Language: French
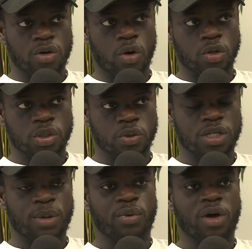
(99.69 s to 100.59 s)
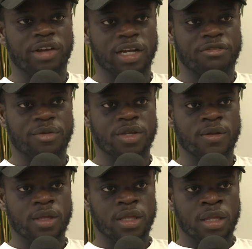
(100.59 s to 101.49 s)
de grandir aussi un peu avec la famille.
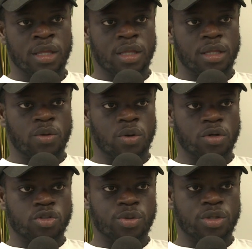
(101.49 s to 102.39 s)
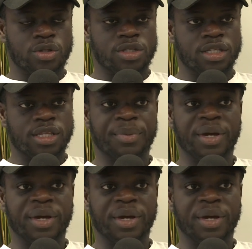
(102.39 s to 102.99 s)
Donc ensuite, c'était